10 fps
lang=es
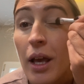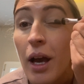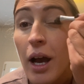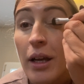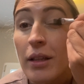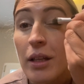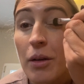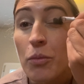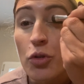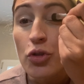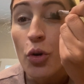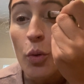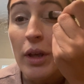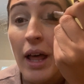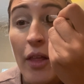Hay que tener mucho
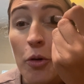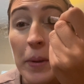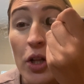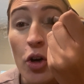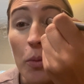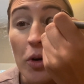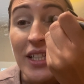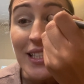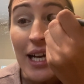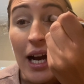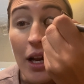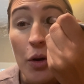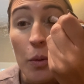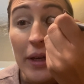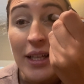cuidado, pero como es
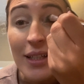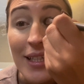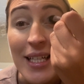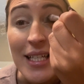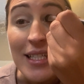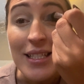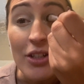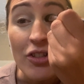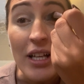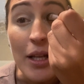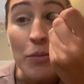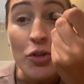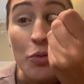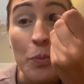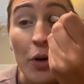Halloween, si nos
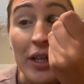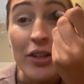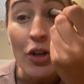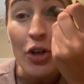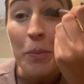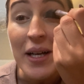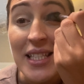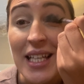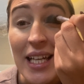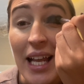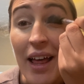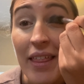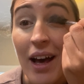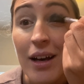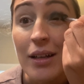salimos un poquito no pasa
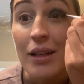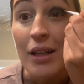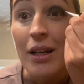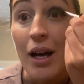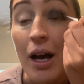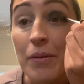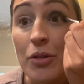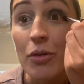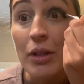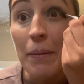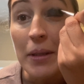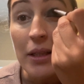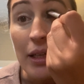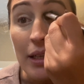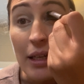nada
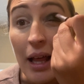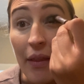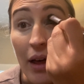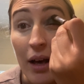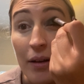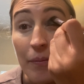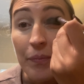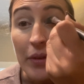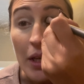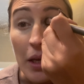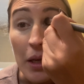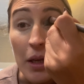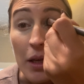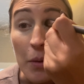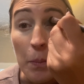absolutamente nada.
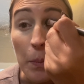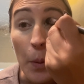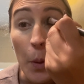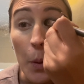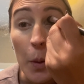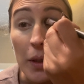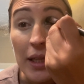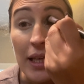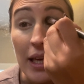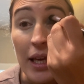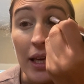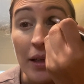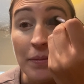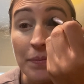Porque